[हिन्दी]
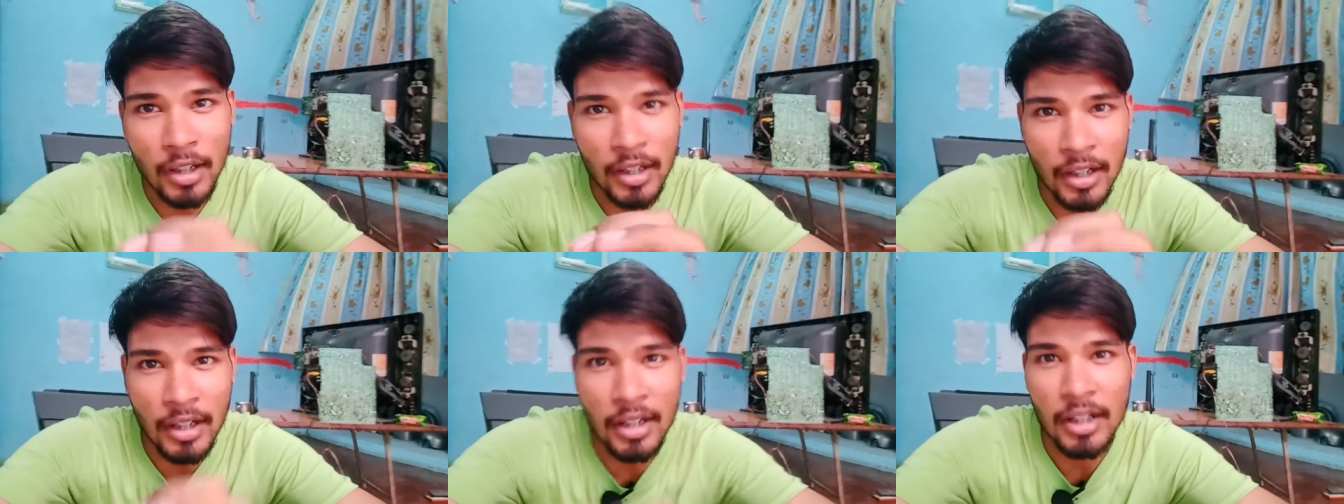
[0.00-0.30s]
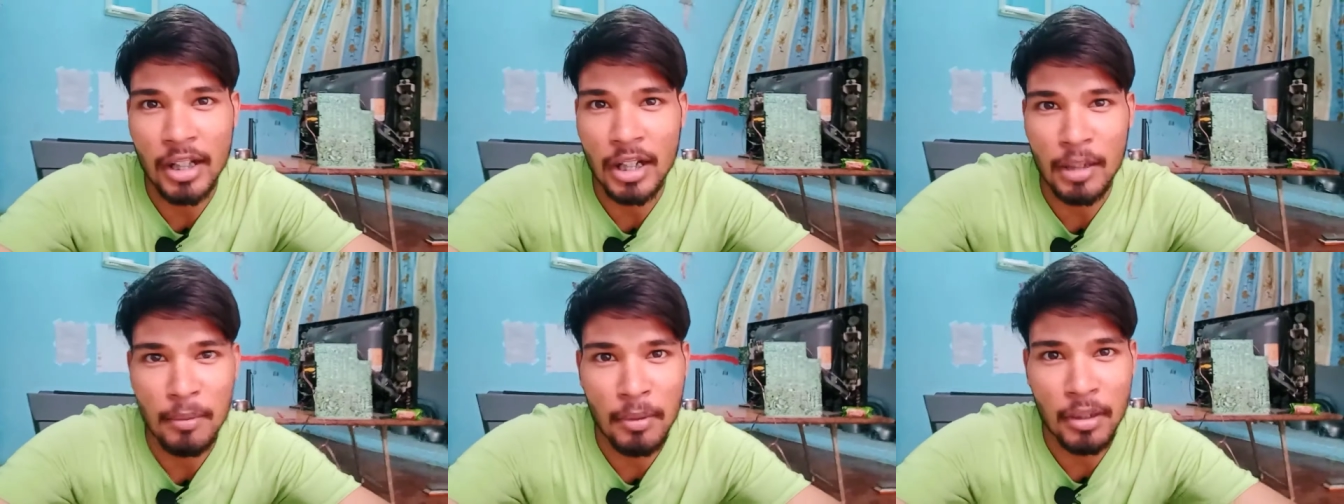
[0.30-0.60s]

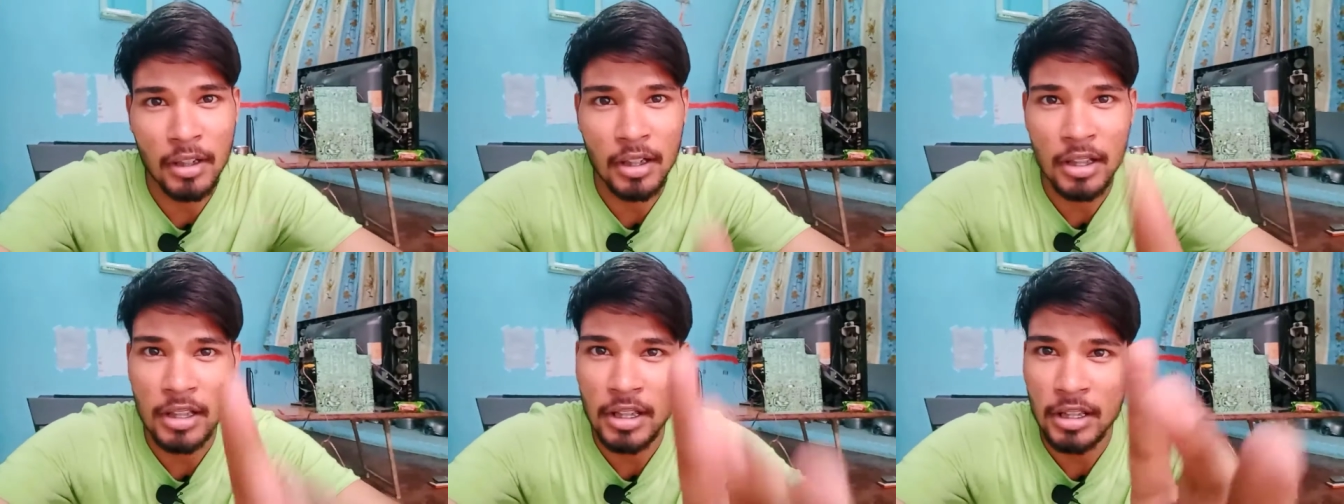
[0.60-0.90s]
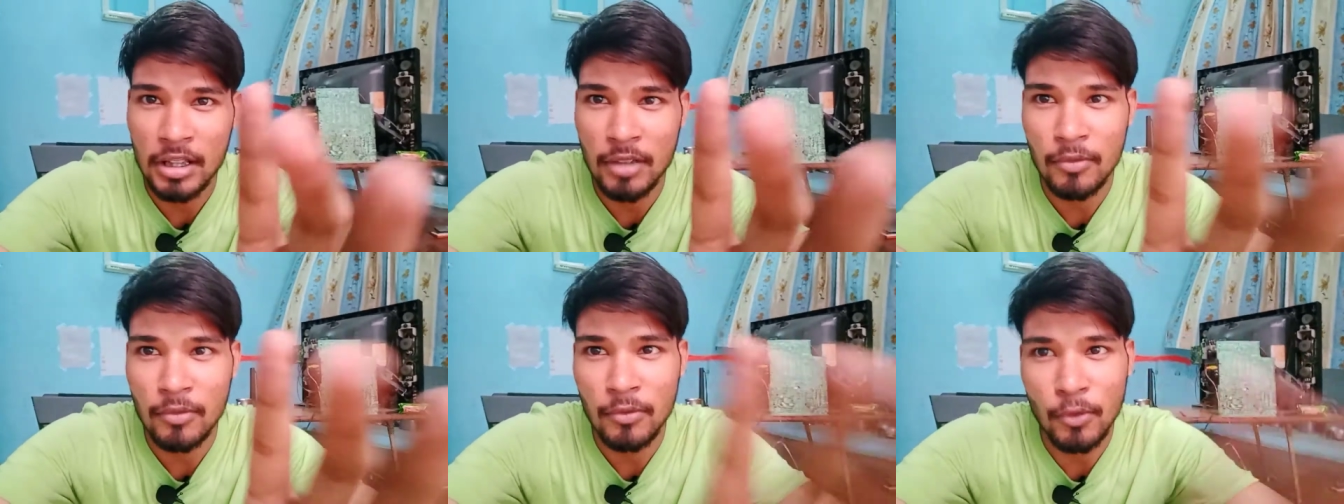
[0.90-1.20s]
एंटरटेनमेंट के लिए
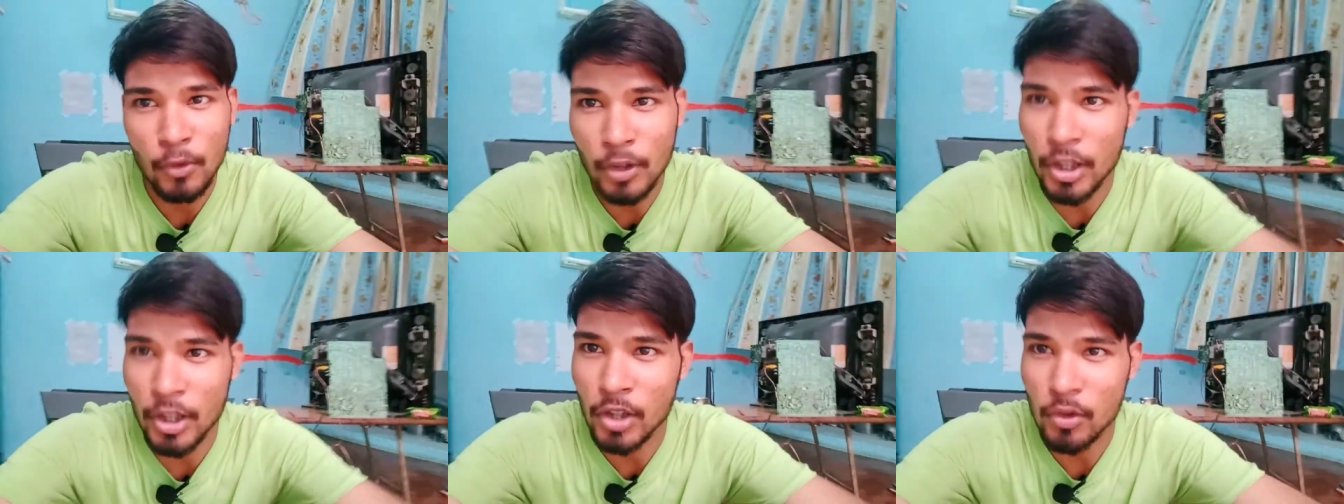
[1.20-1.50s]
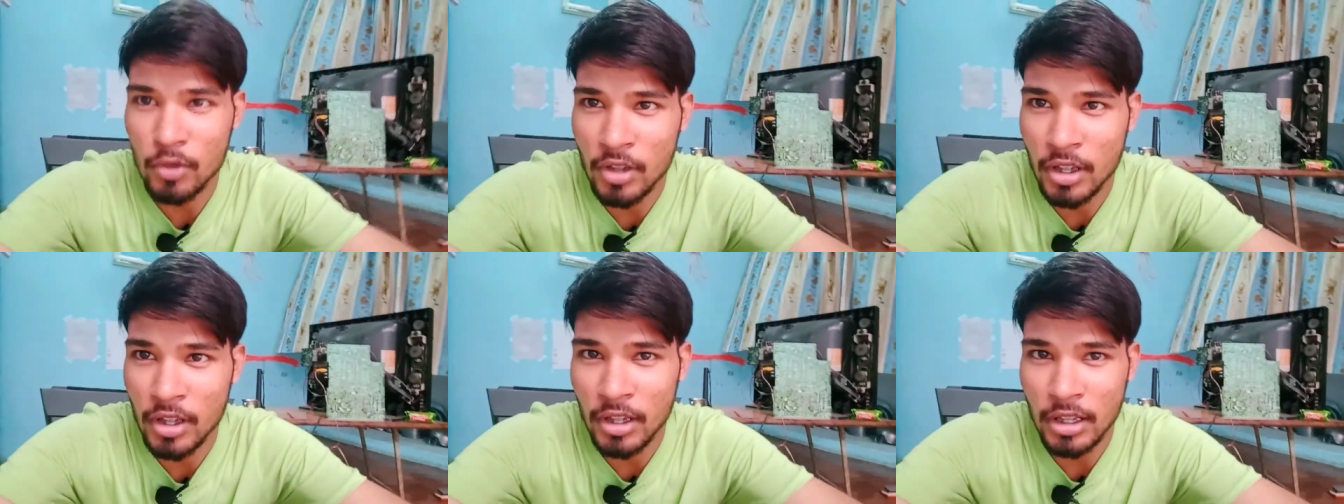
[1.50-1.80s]
ज़्यादा फ़ोन ही
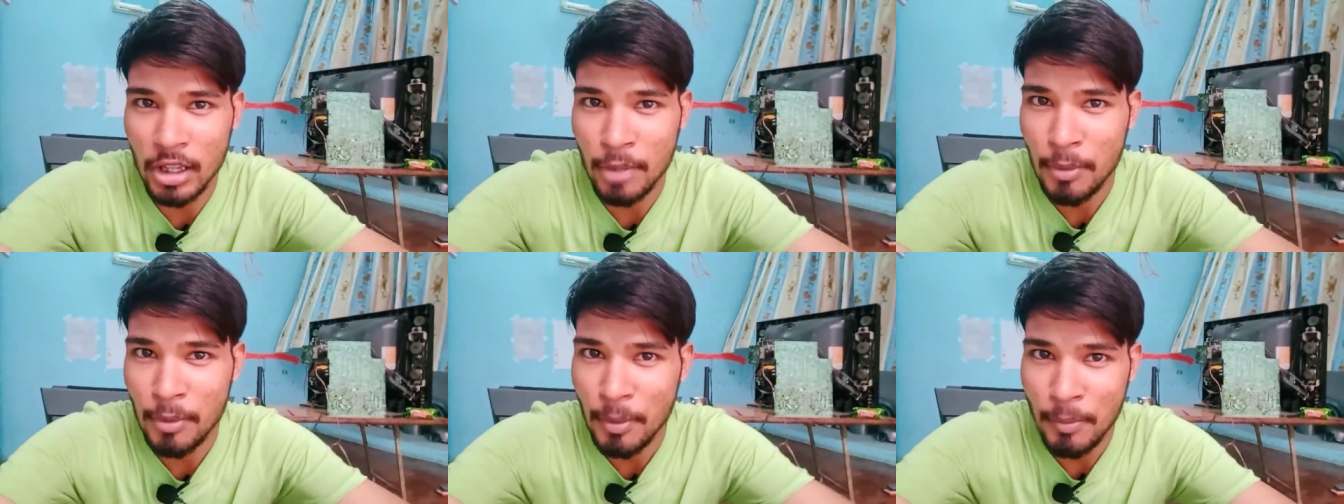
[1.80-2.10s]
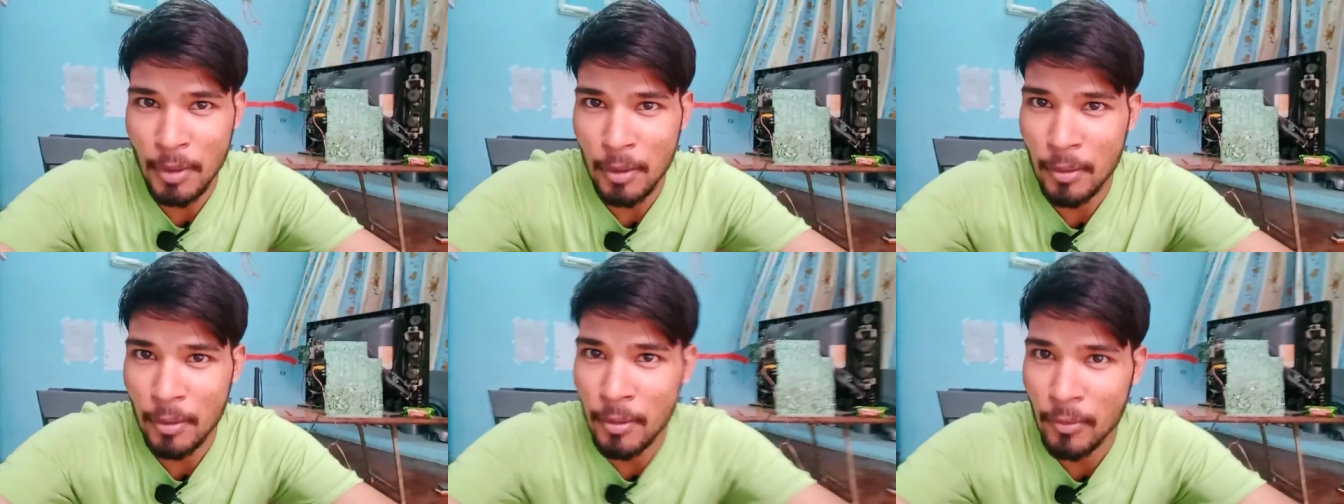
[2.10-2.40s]
यूज़ करते हैं मेरे
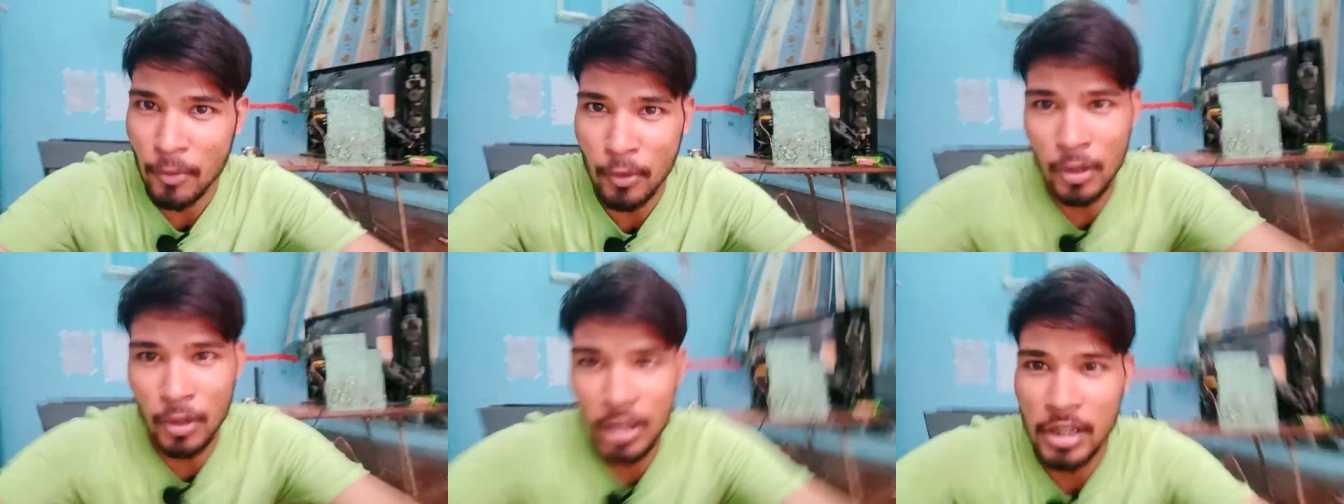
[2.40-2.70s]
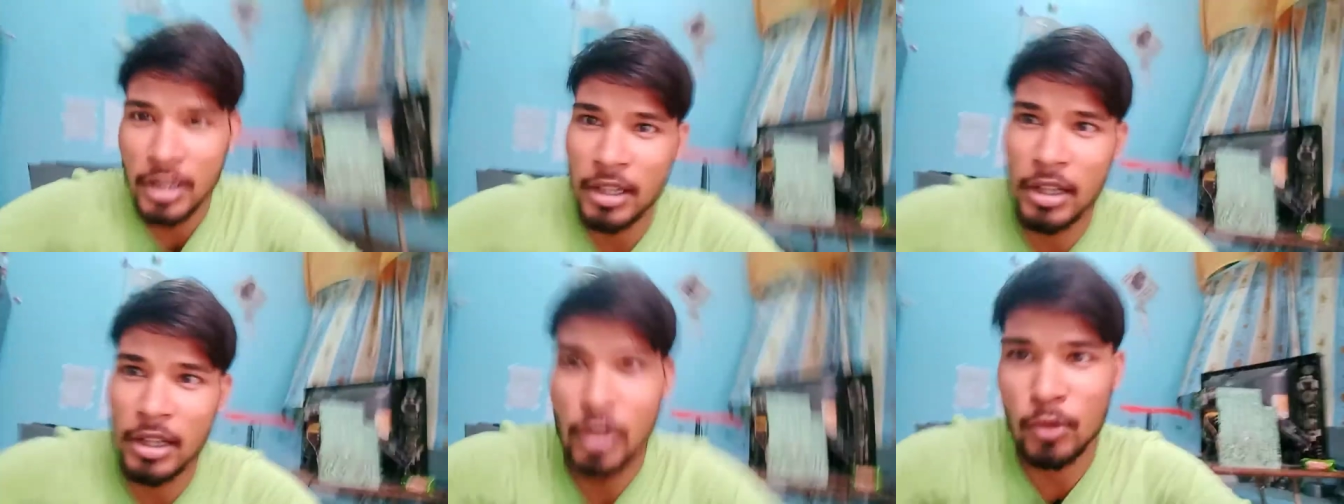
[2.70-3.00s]
पापा भी फ़ोन ही
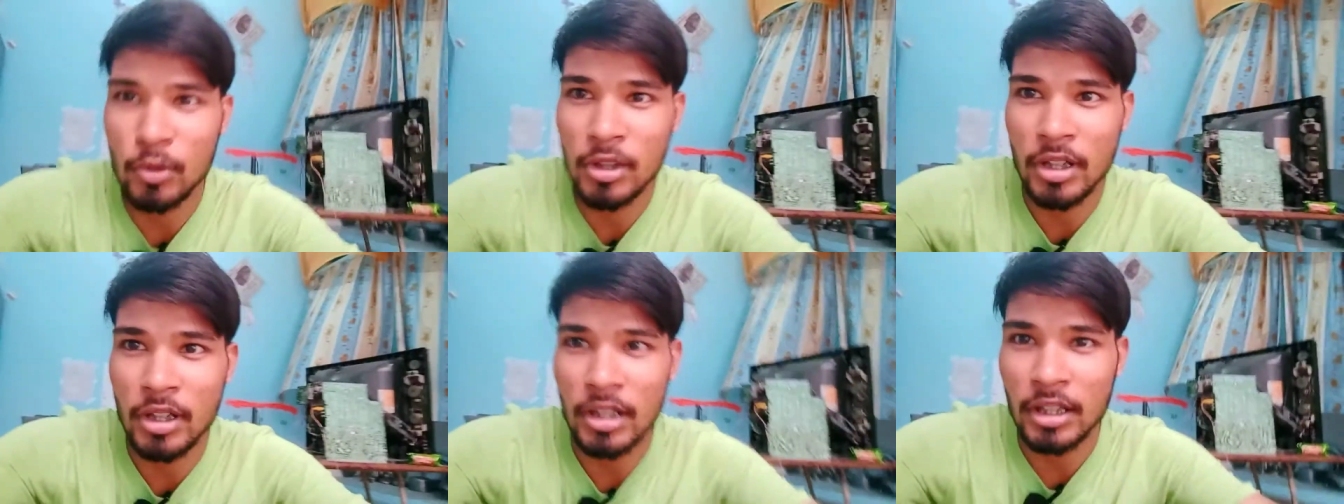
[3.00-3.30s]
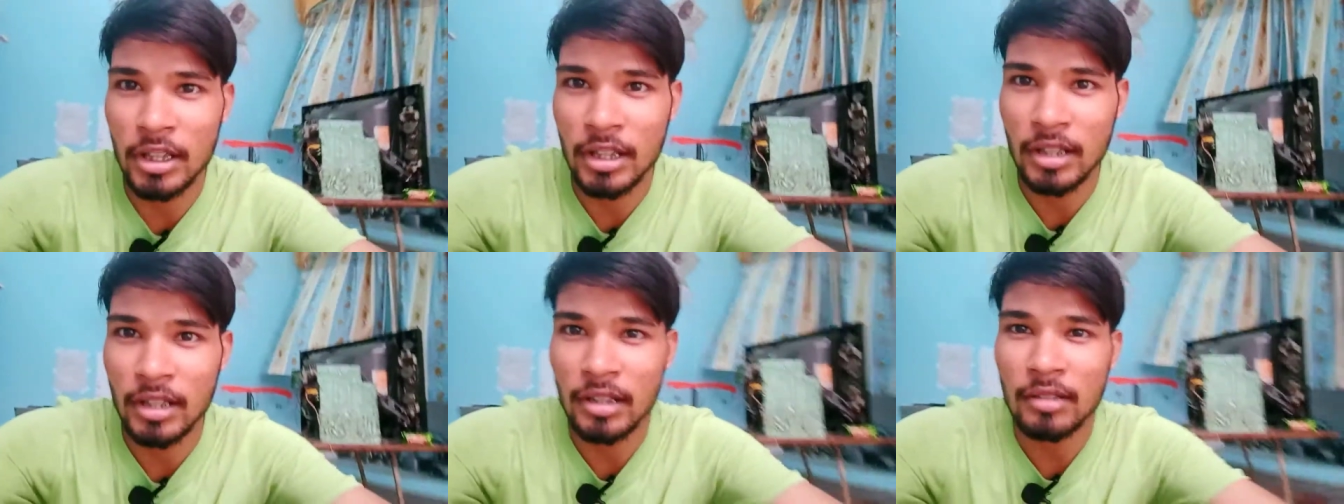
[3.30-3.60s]
ज़्यादा यूज़
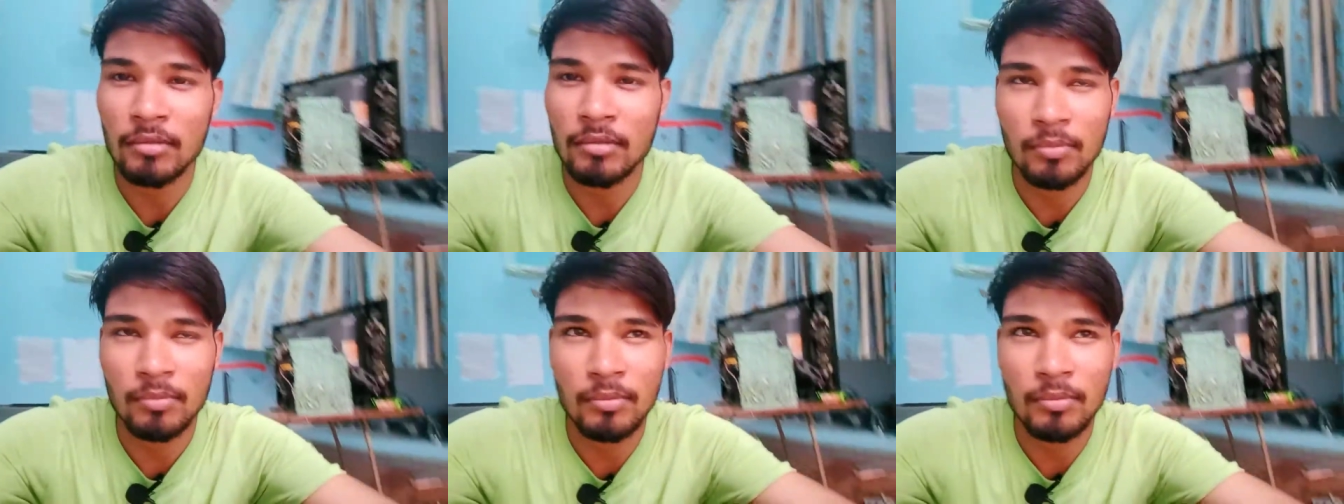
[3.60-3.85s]
करते हैं